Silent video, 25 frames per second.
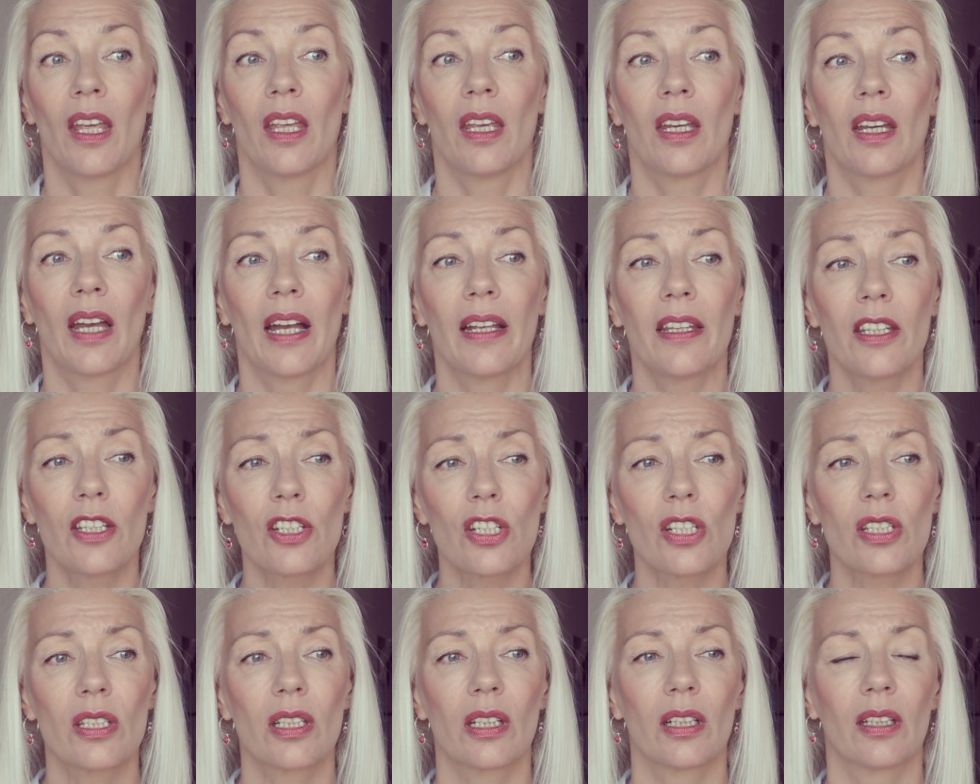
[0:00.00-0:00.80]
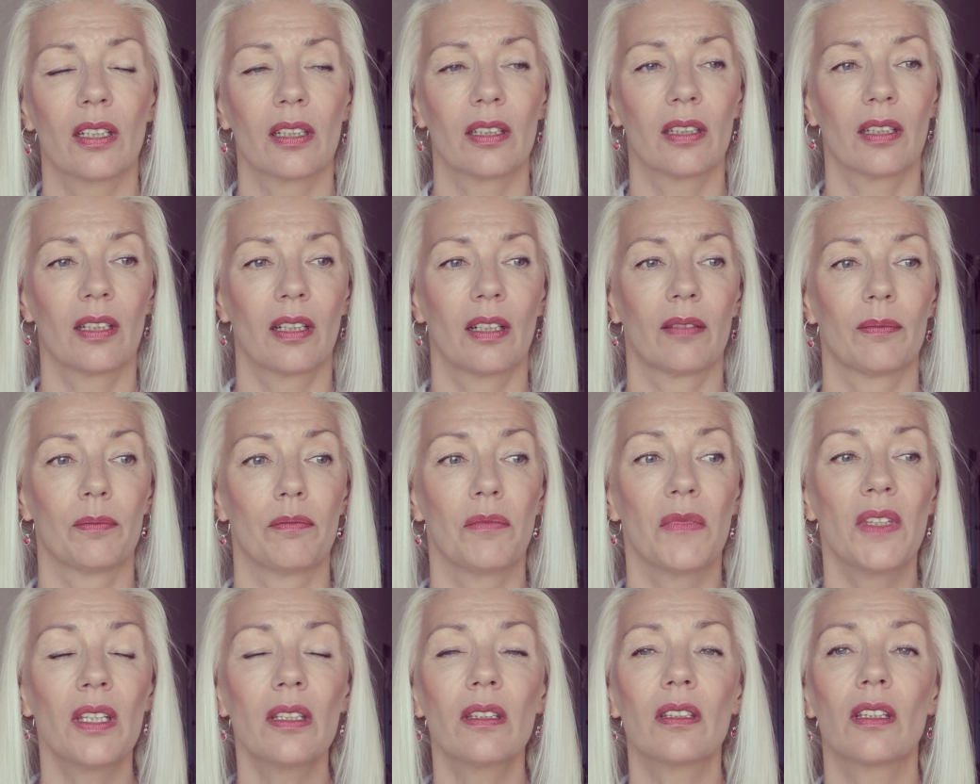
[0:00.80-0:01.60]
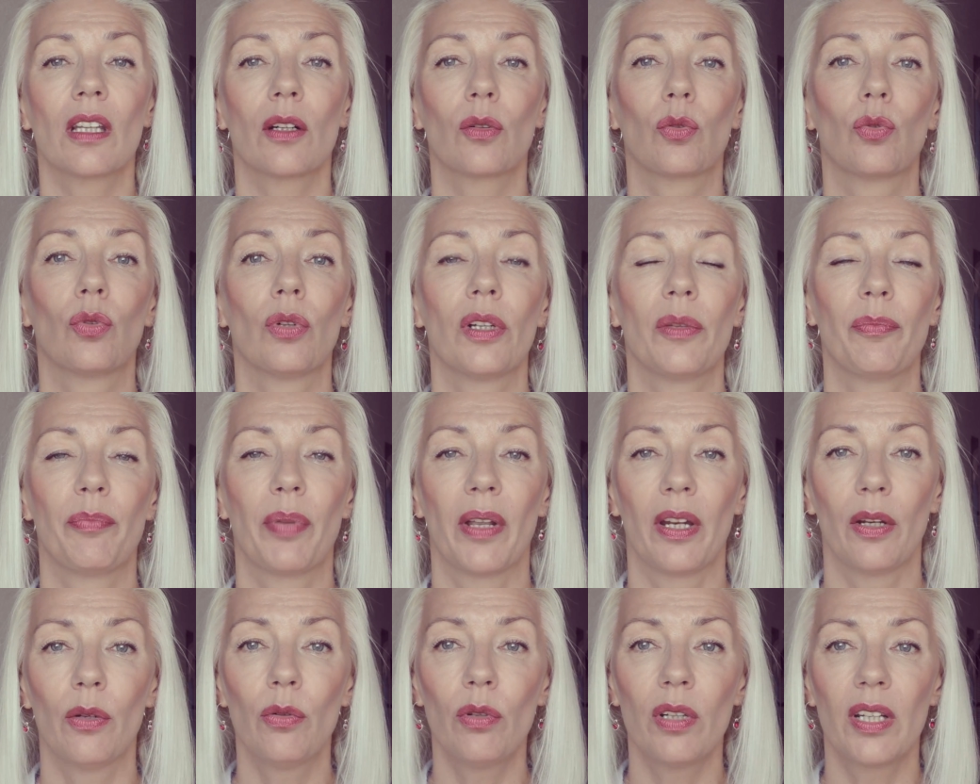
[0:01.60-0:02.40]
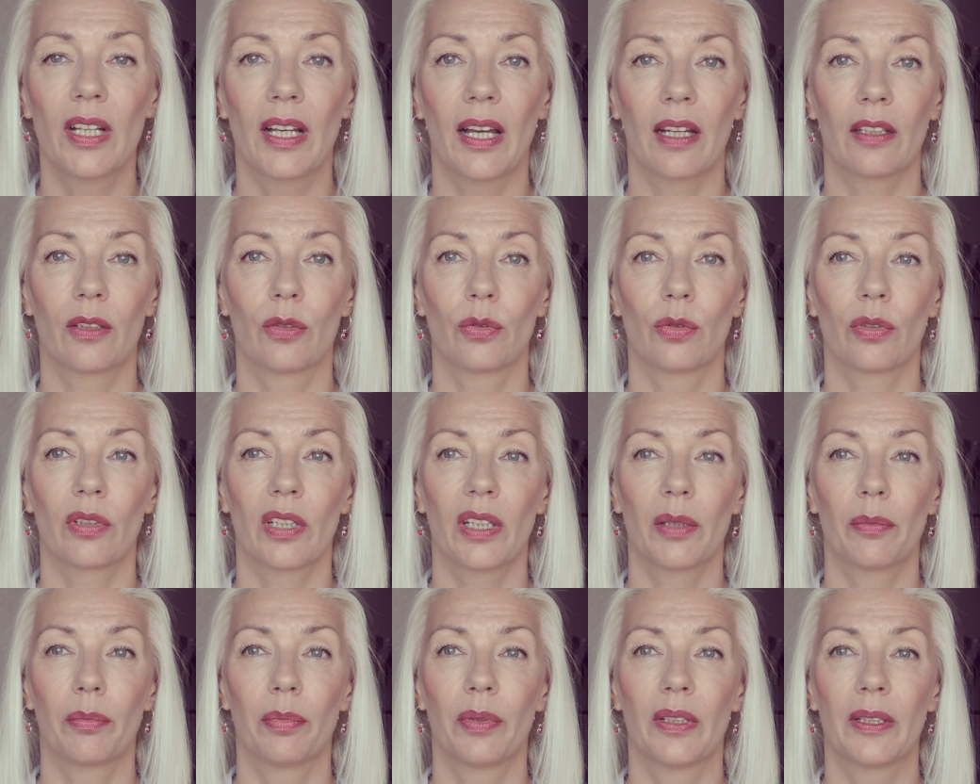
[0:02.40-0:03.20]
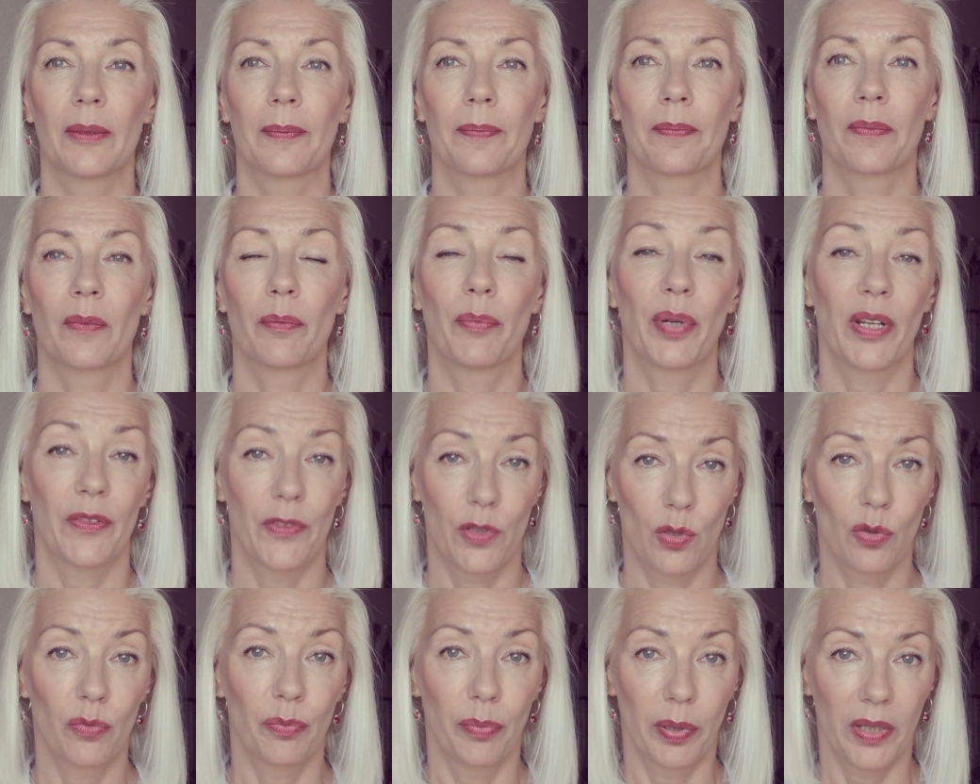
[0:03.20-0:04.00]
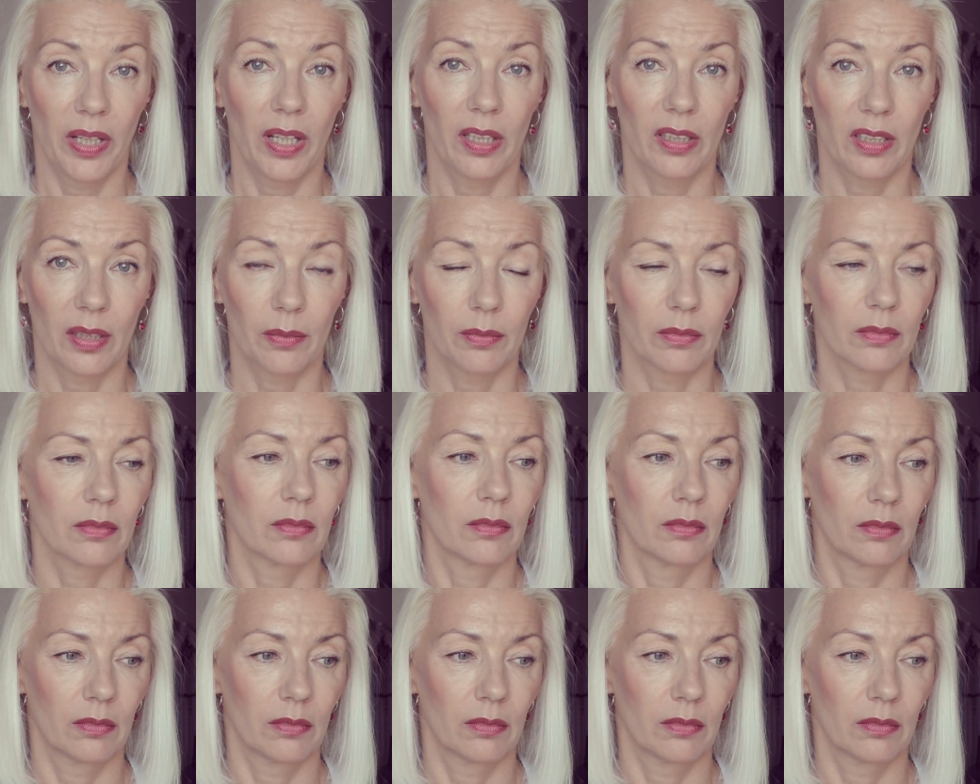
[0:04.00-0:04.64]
И, конечно, а, нет такой пилюли, которая бы при всем при этом